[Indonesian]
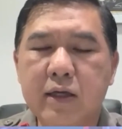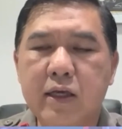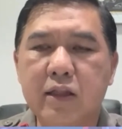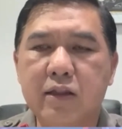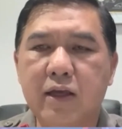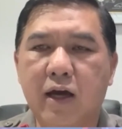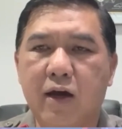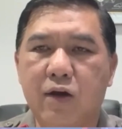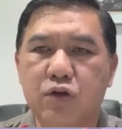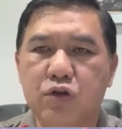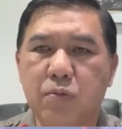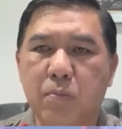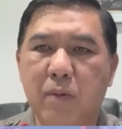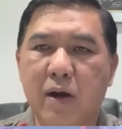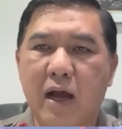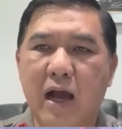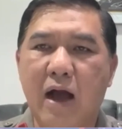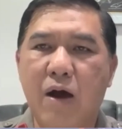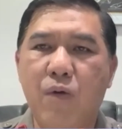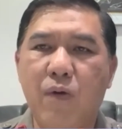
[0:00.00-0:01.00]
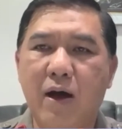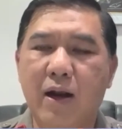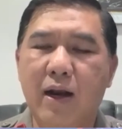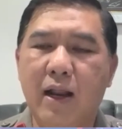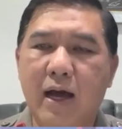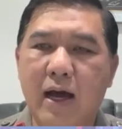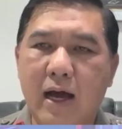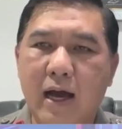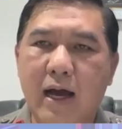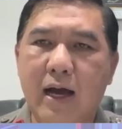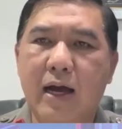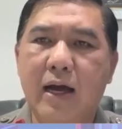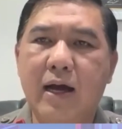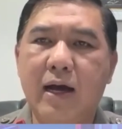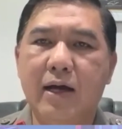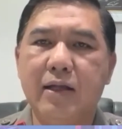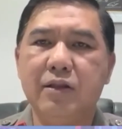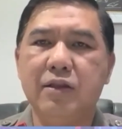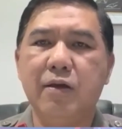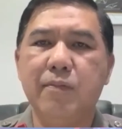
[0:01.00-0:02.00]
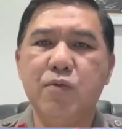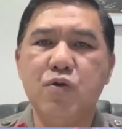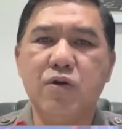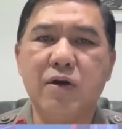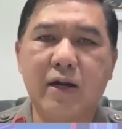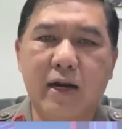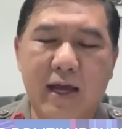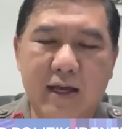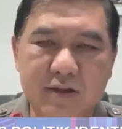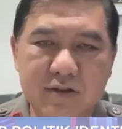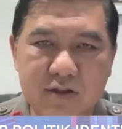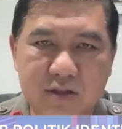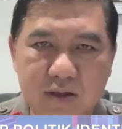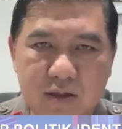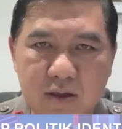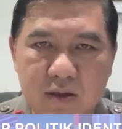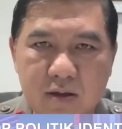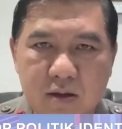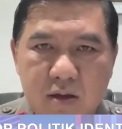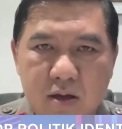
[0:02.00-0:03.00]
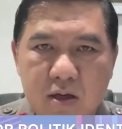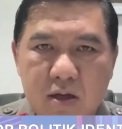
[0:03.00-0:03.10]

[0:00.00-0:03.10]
kita harus mengawal hak-hak demokrasi. Hmm.